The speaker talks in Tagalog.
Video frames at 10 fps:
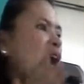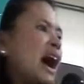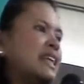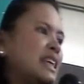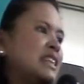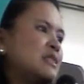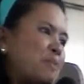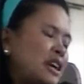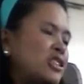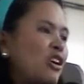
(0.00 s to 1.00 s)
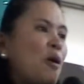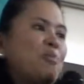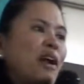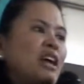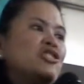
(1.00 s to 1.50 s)
po ang ating Special
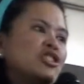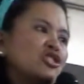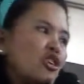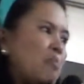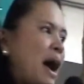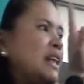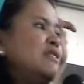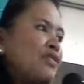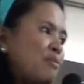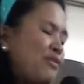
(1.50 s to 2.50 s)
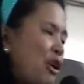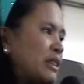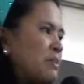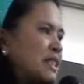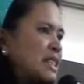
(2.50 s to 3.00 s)
Operations Command from
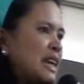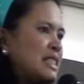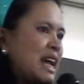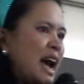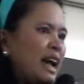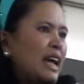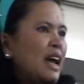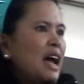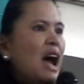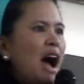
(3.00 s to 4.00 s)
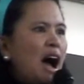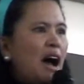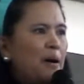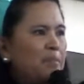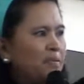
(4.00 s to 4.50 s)
Fort Magsaysay.
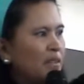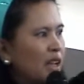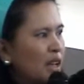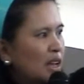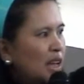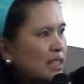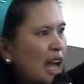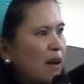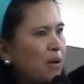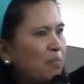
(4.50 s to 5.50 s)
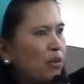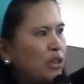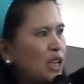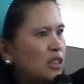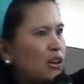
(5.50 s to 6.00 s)
Um, kasama
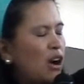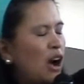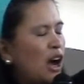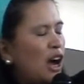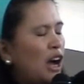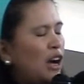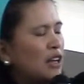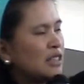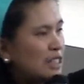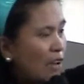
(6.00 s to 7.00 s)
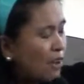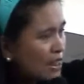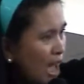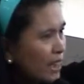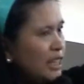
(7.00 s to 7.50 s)
po dito ang
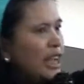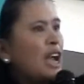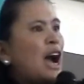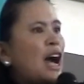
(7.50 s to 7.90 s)
7th ID,